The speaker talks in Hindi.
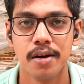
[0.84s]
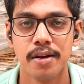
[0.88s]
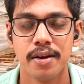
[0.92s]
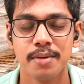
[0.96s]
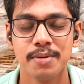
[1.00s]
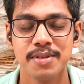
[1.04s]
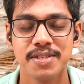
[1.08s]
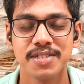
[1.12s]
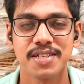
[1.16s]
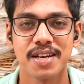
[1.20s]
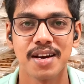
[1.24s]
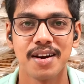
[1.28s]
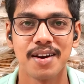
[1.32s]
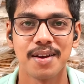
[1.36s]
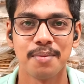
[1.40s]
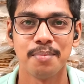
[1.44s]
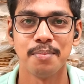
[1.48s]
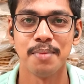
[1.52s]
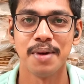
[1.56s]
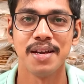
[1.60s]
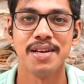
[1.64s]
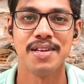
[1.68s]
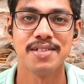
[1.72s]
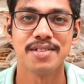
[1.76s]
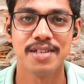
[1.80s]
नमस्कार
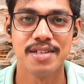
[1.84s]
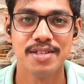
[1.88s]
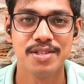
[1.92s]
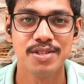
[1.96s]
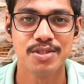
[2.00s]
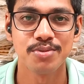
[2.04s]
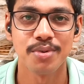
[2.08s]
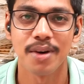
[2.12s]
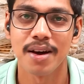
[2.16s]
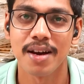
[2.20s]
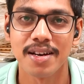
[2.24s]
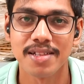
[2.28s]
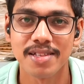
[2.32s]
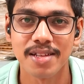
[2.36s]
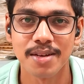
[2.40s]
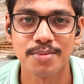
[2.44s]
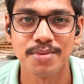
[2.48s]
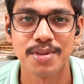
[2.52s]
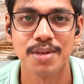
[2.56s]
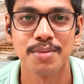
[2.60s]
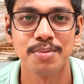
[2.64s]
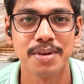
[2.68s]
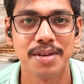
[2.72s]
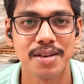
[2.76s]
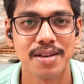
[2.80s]
मैं नितिन स्वागत है आप
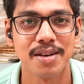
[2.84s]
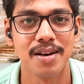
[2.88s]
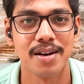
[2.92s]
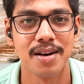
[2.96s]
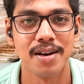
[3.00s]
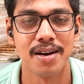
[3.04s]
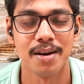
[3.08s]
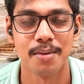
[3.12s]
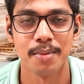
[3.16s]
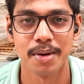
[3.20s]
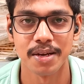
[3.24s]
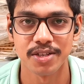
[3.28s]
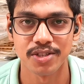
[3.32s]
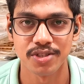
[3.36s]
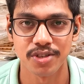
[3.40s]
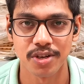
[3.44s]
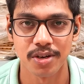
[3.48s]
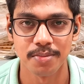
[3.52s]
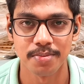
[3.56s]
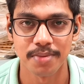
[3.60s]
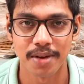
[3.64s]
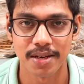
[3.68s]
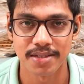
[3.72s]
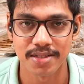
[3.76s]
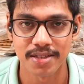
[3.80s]
सभी का हमारी
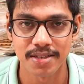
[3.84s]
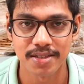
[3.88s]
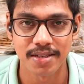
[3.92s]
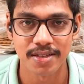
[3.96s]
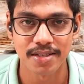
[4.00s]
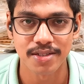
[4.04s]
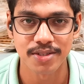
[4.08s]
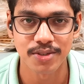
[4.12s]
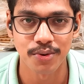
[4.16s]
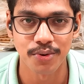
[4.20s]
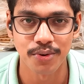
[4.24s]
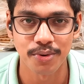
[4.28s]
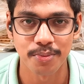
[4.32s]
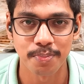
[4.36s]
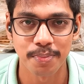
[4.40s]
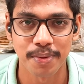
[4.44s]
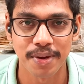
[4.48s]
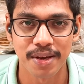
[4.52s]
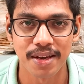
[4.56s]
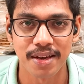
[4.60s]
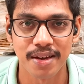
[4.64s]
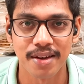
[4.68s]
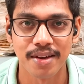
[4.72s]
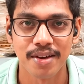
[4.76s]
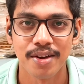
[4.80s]
शॉप प्रेसिजर स्टोर
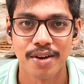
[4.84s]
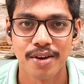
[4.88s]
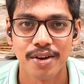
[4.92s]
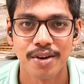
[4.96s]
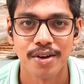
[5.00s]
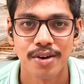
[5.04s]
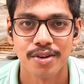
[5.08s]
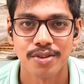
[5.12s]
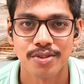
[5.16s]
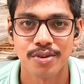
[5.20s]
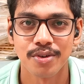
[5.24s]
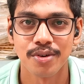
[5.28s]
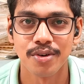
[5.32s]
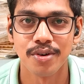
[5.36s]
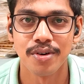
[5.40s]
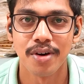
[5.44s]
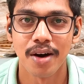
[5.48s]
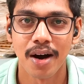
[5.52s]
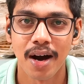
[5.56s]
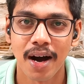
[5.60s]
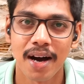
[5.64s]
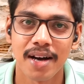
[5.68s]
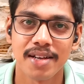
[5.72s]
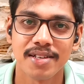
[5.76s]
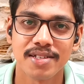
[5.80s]
पे तो
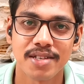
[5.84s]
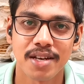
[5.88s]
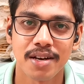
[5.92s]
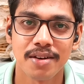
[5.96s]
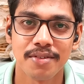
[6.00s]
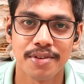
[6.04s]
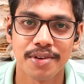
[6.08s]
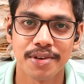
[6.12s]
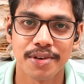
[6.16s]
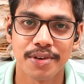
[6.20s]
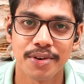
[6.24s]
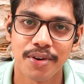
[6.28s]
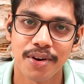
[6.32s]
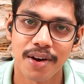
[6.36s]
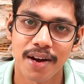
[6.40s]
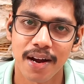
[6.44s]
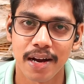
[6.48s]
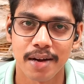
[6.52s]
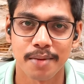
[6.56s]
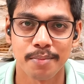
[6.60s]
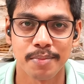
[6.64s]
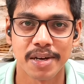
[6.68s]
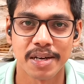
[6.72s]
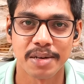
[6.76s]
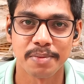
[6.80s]
आज का वीडियो
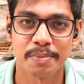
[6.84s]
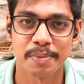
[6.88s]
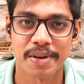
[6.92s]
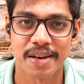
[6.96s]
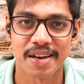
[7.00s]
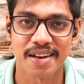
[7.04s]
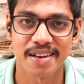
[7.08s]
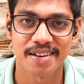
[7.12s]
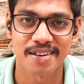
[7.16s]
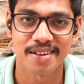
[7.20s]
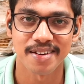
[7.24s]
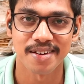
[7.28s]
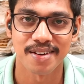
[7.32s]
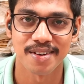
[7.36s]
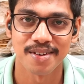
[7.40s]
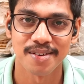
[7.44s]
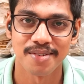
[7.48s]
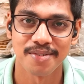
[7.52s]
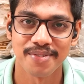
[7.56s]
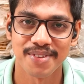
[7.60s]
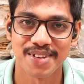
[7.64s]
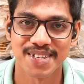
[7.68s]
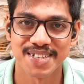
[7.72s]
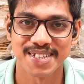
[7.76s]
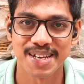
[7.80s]
हैंडमेड पे आएगा
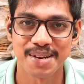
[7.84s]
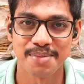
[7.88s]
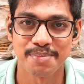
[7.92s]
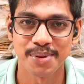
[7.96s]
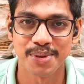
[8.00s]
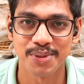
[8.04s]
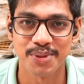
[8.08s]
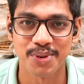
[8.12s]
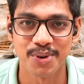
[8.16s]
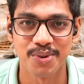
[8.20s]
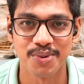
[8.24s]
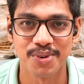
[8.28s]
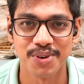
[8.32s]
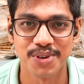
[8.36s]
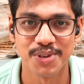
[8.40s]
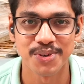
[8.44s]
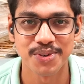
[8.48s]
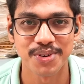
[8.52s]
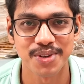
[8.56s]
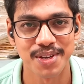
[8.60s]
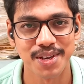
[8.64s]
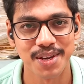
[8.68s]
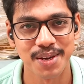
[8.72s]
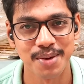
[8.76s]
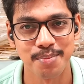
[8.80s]
वेस्टर्न पे दो वीडियो
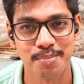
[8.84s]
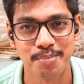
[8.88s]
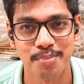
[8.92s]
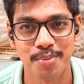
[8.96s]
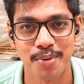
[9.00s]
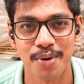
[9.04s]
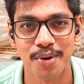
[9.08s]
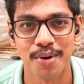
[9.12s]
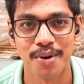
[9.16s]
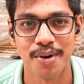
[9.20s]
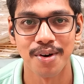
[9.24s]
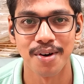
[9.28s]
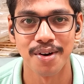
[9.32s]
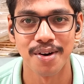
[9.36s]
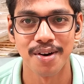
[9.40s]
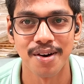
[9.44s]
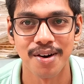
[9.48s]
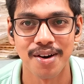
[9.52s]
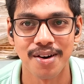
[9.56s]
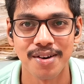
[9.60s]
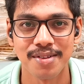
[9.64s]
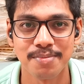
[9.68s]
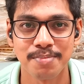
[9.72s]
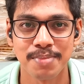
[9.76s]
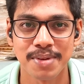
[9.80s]
किए
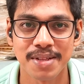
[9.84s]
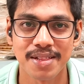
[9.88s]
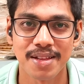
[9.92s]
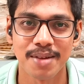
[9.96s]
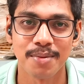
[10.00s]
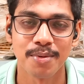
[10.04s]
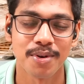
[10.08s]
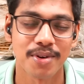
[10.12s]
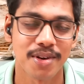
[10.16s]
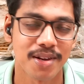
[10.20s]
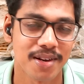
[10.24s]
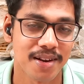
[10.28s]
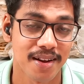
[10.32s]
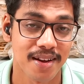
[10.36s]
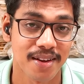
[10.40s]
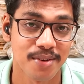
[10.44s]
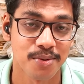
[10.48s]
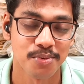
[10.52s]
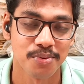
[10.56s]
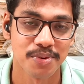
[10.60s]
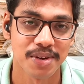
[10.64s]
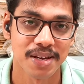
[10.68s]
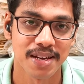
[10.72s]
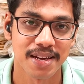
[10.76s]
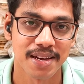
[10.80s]
बहुत मतलब ऑर्डर आए
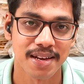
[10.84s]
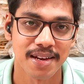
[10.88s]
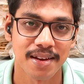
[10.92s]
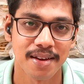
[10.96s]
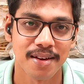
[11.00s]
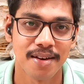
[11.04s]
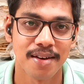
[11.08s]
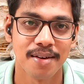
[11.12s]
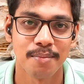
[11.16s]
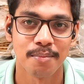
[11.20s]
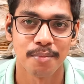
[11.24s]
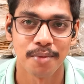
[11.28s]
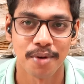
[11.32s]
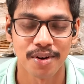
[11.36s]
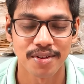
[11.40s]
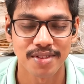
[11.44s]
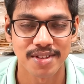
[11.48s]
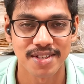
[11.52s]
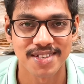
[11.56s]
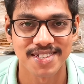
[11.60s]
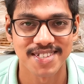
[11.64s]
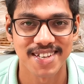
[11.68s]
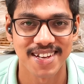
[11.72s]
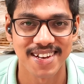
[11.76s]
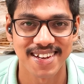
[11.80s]
हुए हैं बहुत
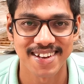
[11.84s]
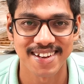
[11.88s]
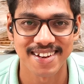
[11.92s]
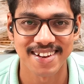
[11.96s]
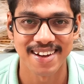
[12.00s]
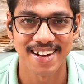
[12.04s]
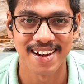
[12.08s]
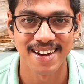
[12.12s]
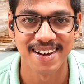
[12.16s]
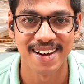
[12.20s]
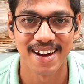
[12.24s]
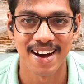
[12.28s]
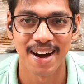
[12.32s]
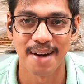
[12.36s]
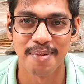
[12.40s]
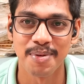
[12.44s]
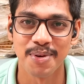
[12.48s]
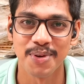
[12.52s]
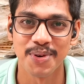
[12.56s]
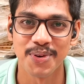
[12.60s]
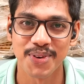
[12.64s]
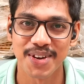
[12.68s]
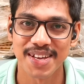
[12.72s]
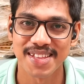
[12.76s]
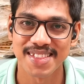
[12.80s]
अच्छा लग रहा आप
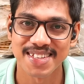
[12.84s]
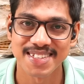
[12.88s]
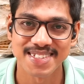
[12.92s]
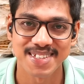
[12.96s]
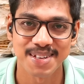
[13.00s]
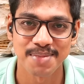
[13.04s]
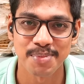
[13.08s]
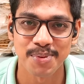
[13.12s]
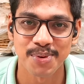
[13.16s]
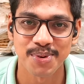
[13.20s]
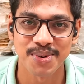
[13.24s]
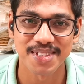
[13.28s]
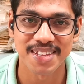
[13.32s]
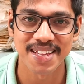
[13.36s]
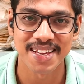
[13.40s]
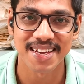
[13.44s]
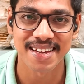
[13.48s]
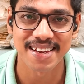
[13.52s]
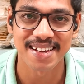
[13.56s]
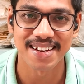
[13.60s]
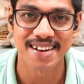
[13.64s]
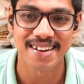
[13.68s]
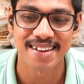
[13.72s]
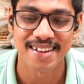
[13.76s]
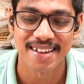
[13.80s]
लोगों का इतना सपोर्ट देख
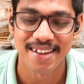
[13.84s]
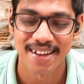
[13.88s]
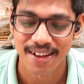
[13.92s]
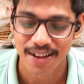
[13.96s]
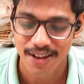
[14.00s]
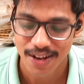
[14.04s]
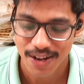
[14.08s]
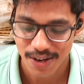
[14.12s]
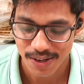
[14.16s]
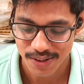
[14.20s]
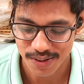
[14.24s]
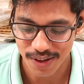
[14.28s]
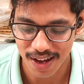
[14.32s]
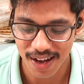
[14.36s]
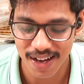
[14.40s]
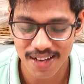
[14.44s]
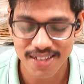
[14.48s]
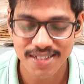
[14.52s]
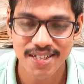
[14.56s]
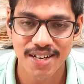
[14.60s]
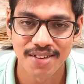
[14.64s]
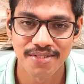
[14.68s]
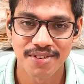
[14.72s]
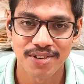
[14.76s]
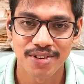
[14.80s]
कर तो
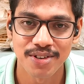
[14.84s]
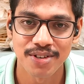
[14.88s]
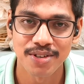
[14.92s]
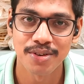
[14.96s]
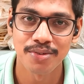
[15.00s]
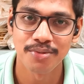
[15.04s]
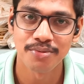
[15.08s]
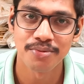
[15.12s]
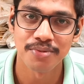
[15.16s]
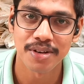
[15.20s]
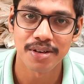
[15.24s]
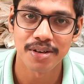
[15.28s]
आज का वीडियो